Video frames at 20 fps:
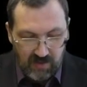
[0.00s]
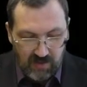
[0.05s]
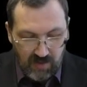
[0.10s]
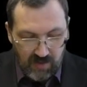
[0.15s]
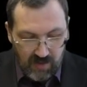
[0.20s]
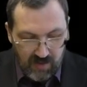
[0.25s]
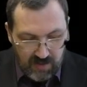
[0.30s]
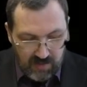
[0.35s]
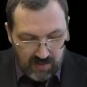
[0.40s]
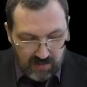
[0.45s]

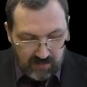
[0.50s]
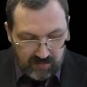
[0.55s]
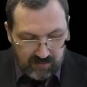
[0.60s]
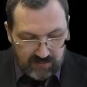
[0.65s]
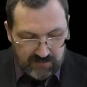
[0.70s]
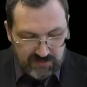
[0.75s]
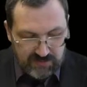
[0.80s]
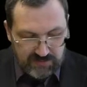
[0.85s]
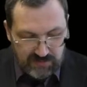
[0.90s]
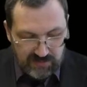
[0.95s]

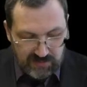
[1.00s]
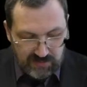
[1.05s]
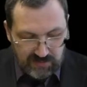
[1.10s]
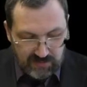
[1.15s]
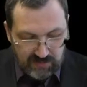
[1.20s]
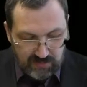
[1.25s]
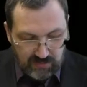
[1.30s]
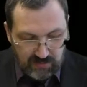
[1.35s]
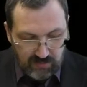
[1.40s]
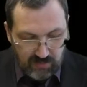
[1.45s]

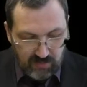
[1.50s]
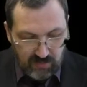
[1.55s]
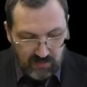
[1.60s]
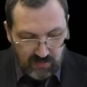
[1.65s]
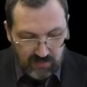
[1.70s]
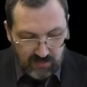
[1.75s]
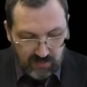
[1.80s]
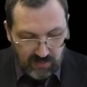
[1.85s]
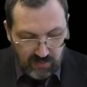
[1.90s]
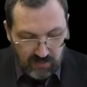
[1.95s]
Керуксон
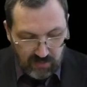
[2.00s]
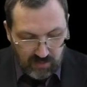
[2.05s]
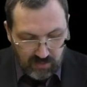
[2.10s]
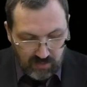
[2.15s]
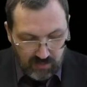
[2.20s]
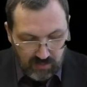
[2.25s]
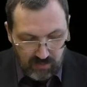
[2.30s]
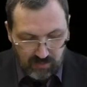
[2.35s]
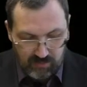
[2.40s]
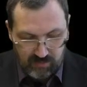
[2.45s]
тон
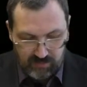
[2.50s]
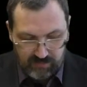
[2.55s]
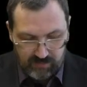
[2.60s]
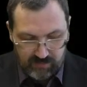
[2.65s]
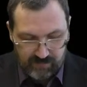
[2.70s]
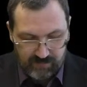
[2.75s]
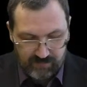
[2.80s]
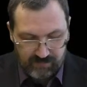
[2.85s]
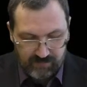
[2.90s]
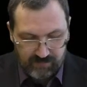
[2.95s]

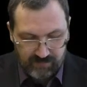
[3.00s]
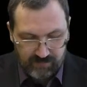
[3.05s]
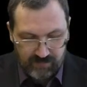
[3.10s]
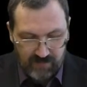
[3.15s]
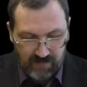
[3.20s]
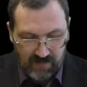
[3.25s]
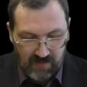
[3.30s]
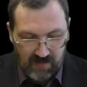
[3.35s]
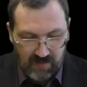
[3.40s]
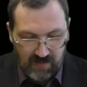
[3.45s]
Логан.
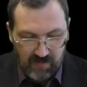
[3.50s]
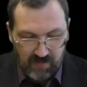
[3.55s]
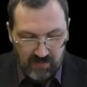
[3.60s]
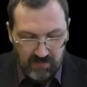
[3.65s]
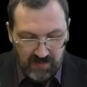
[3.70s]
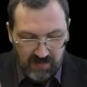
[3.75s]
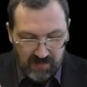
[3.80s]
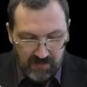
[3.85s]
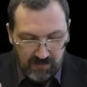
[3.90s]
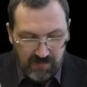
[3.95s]

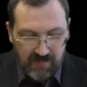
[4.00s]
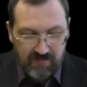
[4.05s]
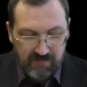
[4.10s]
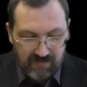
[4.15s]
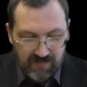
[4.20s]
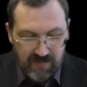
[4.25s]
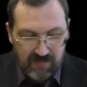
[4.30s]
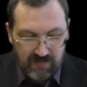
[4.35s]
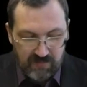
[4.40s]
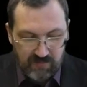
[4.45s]

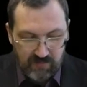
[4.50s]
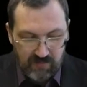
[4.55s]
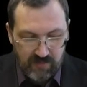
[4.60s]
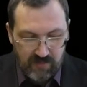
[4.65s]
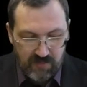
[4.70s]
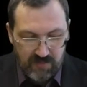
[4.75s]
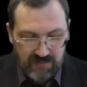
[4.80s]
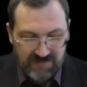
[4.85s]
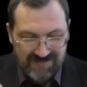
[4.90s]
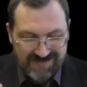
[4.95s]

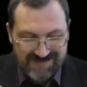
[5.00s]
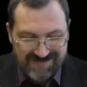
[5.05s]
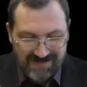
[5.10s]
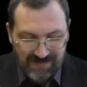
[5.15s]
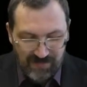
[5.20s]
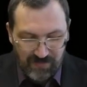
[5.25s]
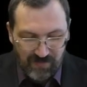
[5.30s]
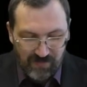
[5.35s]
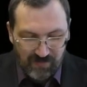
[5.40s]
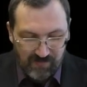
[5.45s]
Проповедуй
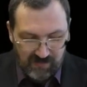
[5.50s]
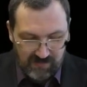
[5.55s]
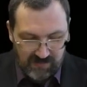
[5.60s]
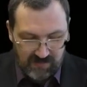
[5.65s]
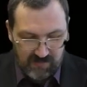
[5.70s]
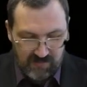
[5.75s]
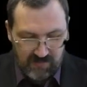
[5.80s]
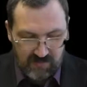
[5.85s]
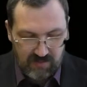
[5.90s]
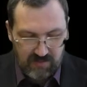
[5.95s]
слово.
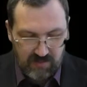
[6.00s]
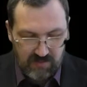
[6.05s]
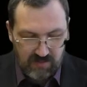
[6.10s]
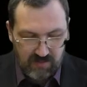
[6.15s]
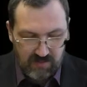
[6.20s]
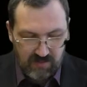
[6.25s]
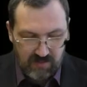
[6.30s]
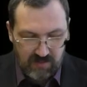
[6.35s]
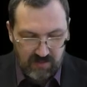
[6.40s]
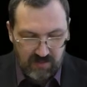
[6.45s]

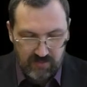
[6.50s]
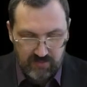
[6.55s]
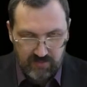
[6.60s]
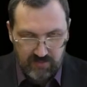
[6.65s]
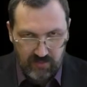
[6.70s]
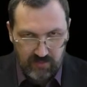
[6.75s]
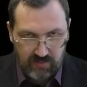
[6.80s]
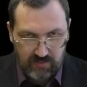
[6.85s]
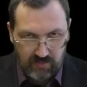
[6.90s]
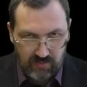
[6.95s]

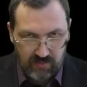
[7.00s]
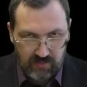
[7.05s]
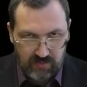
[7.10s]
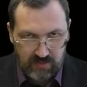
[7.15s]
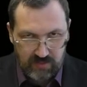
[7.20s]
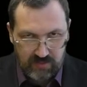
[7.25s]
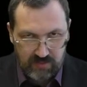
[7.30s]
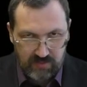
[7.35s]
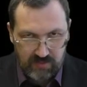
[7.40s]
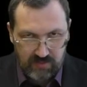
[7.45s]
Тон
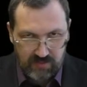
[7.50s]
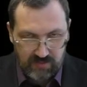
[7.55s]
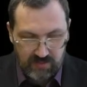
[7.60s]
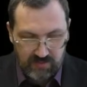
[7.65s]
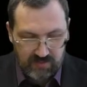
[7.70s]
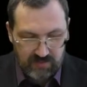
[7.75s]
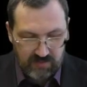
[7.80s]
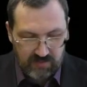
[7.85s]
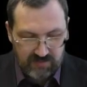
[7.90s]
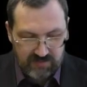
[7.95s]
Логан –
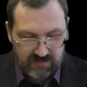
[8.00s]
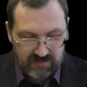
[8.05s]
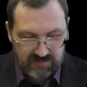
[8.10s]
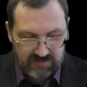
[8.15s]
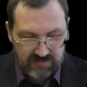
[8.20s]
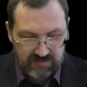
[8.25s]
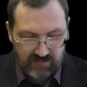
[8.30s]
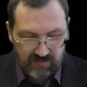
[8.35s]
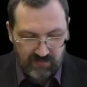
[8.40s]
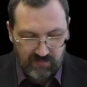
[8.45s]
это
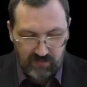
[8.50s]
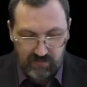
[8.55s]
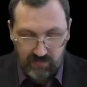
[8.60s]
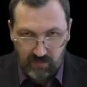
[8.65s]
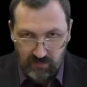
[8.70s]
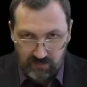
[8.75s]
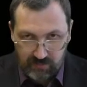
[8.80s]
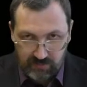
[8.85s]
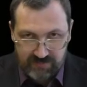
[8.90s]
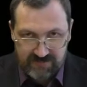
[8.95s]
слово
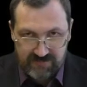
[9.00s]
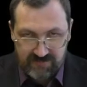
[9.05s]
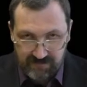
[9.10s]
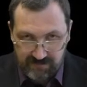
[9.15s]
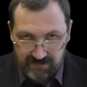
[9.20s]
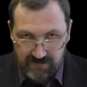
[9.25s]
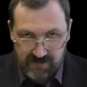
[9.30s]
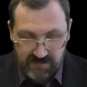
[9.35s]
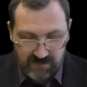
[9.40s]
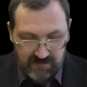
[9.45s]
логос в
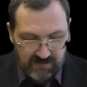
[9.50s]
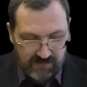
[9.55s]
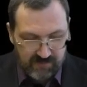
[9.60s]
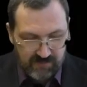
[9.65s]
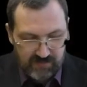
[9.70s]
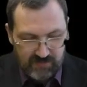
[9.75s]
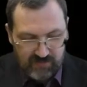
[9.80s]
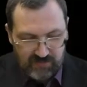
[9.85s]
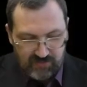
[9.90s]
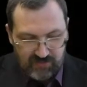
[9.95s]
винительном
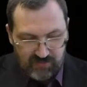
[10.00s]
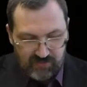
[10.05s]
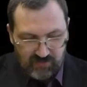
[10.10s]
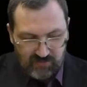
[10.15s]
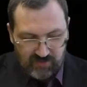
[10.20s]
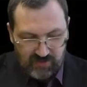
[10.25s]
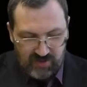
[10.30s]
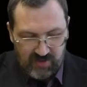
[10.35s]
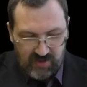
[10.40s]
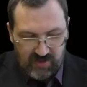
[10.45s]
падеже
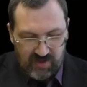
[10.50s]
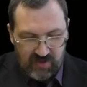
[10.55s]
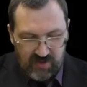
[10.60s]
уже.